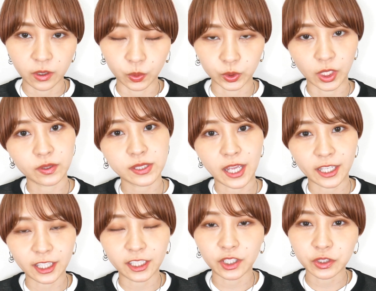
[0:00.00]
をたくさん
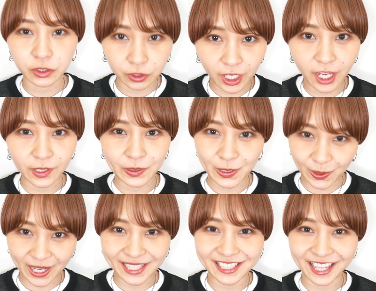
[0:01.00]
いただくのでご紹
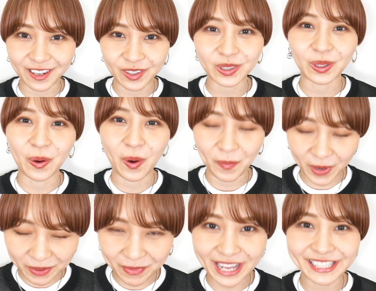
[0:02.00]
介していこうと
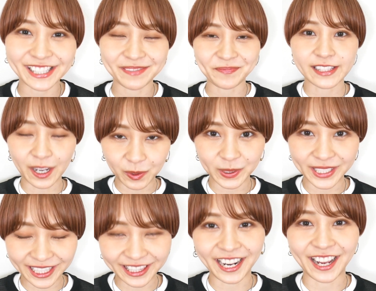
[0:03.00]
思います参考に
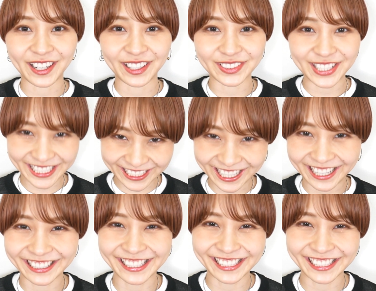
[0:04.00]
なったら嬉しいで